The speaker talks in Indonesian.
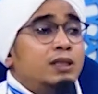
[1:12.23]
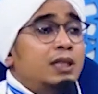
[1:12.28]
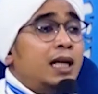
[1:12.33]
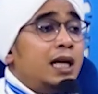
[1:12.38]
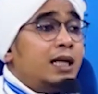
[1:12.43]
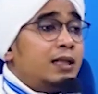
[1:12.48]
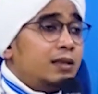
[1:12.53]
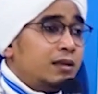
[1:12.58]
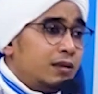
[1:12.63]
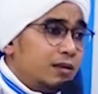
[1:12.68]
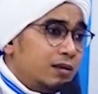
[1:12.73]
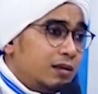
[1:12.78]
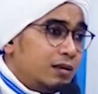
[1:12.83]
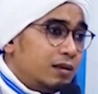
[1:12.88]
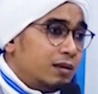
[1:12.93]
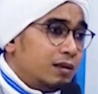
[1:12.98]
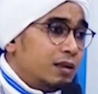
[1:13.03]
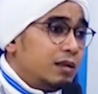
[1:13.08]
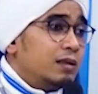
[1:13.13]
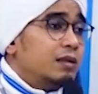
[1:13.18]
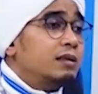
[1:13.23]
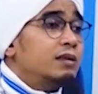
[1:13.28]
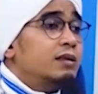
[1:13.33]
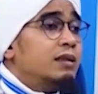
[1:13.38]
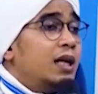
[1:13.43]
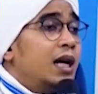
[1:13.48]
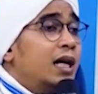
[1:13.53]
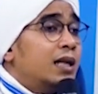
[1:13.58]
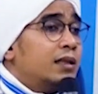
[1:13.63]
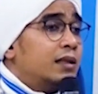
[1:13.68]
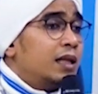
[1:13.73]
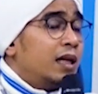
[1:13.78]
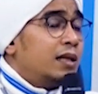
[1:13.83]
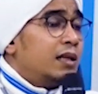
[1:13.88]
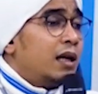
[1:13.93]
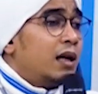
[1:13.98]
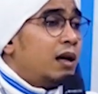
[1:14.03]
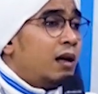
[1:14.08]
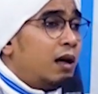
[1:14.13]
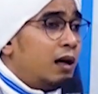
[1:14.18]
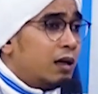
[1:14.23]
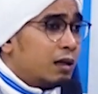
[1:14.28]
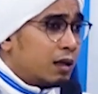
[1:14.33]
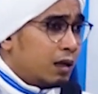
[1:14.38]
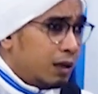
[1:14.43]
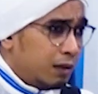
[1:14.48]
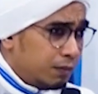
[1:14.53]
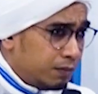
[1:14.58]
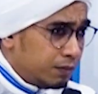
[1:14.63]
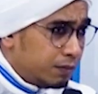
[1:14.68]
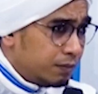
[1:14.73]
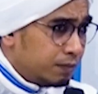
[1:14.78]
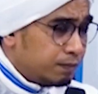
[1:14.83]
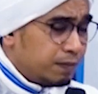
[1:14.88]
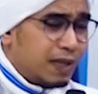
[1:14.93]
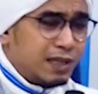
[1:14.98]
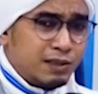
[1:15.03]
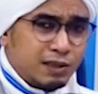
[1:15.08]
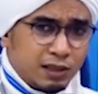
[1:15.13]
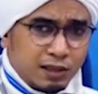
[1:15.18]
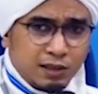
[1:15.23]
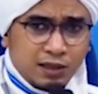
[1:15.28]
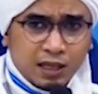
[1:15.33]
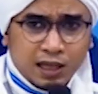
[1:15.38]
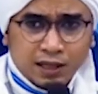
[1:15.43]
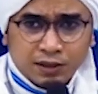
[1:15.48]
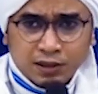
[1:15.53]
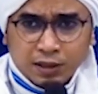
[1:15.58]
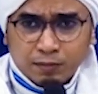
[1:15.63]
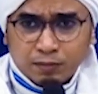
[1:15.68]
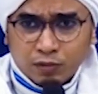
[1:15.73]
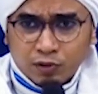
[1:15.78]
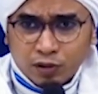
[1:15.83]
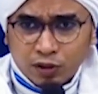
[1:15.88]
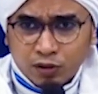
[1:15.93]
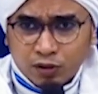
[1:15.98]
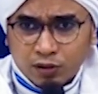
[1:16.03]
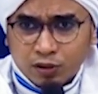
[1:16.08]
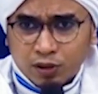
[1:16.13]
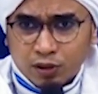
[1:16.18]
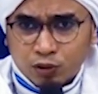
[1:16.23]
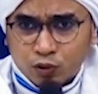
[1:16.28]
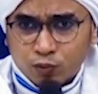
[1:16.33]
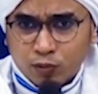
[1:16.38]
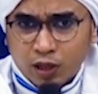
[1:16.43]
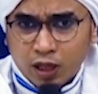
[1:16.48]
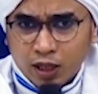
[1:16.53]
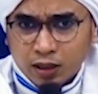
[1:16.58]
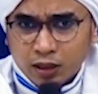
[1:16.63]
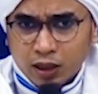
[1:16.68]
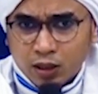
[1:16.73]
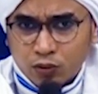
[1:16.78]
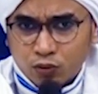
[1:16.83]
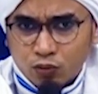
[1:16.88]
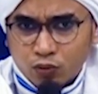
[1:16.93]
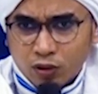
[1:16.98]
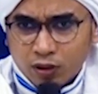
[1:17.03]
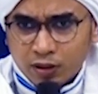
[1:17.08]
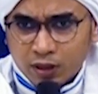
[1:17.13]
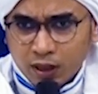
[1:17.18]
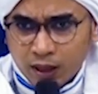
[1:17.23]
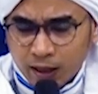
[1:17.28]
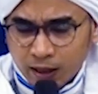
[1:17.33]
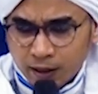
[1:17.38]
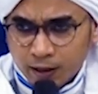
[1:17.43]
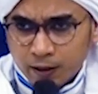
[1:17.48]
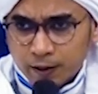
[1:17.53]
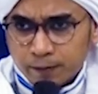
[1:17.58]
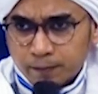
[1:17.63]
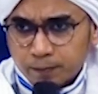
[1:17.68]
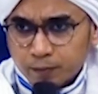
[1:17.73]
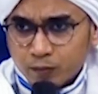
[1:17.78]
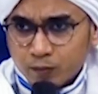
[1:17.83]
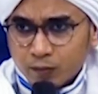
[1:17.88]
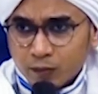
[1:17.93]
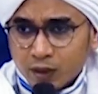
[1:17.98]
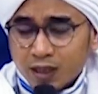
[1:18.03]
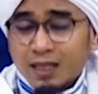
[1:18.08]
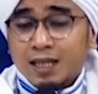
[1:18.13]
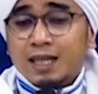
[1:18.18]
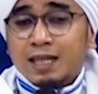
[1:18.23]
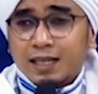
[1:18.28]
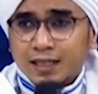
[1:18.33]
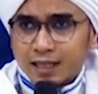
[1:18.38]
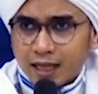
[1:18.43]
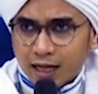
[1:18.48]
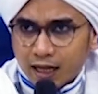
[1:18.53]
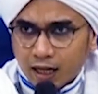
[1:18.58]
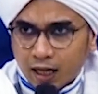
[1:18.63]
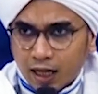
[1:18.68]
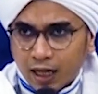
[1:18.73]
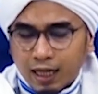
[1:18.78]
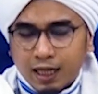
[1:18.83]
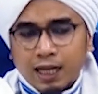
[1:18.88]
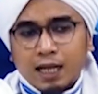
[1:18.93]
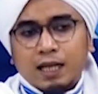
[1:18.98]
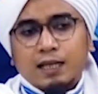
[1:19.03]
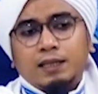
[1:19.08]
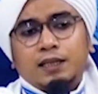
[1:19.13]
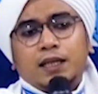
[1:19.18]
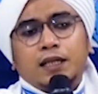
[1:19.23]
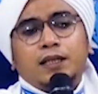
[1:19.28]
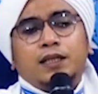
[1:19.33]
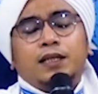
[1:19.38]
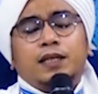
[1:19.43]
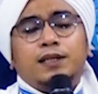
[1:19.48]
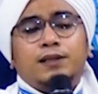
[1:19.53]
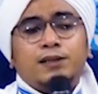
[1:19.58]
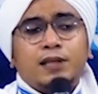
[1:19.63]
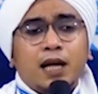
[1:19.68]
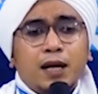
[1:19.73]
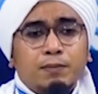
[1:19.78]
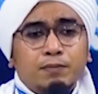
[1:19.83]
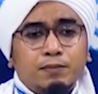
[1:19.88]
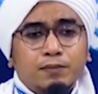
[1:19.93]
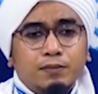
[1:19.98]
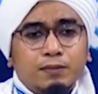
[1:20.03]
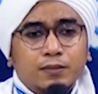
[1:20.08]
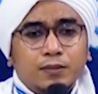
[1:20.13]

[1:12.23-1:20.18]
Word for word: Dan harta yang haram pasti diadab oleh Allah Subhanahu wa taala. Yang halalnya dihisab,